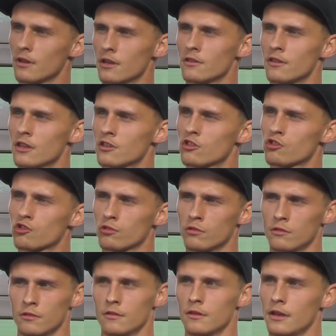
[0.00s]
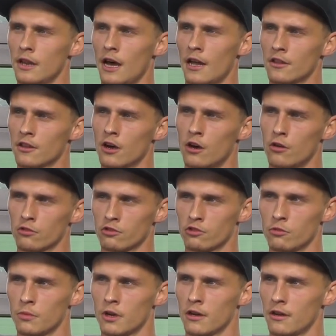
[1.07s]
Also das ist schon eine andere
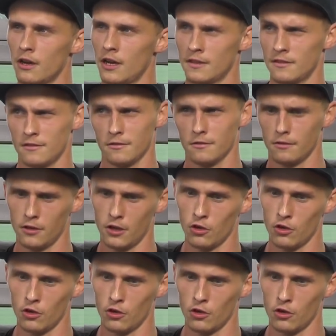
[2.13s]
Hausnummer als